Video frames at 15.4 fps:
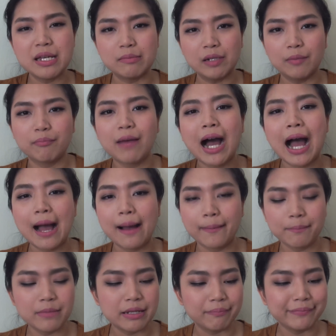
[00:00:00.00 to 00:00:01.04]
บีบลำบาก
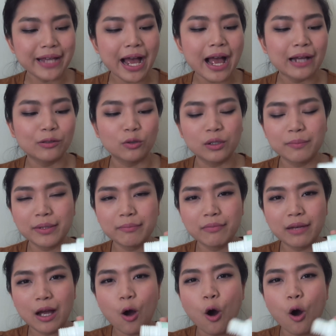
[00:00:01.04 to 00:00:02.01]
บีบยากเนาะแล้วมัน